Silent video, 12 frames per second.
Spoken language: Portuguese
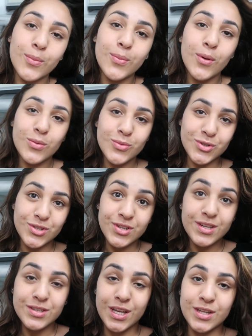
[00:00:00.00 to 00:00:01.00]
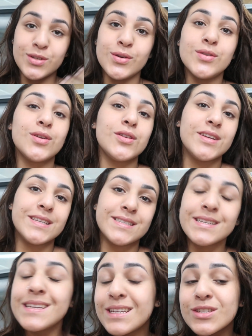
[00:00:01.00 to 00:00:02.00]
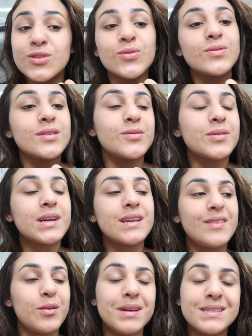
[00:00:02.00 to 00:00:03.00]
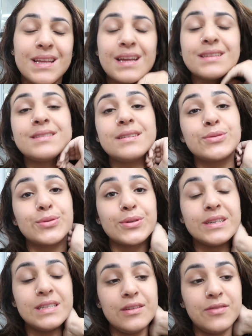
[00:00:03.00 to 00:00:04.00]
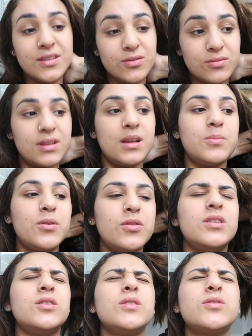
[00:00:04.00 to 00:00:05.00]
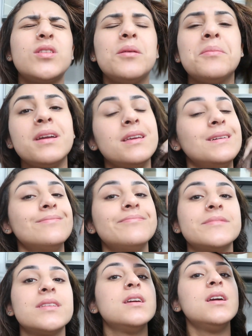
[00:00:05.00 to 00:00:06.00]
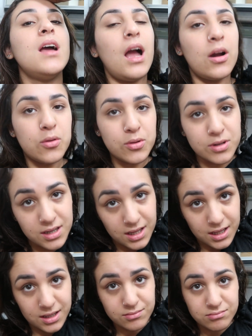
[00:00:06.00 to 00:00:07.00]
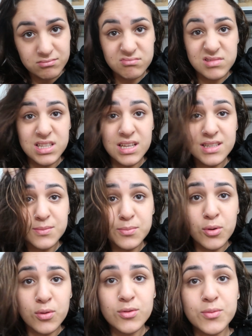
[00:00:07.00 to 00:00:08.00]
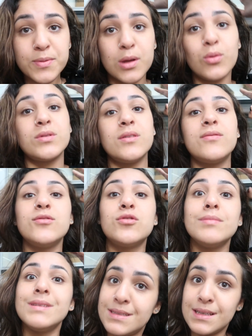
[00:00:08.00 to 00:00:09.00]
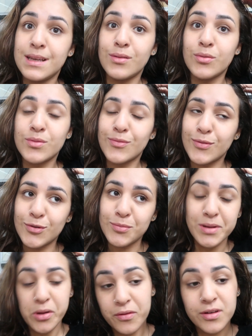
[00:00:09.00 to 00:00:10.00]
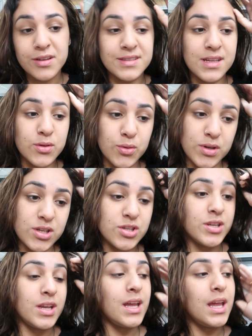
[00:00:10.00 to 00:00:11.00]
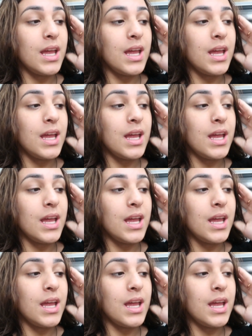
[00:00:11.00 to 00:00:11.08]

Bom dia, gente. Hoje é dia seguinte, ontem eu não gravei mais nada. Acordei faz um tempo, agora é 8 da manhã. Acordei seis e pouco, porque ontem eu fui dormir cedo, ontem eu fui dormir 9 horas da noite.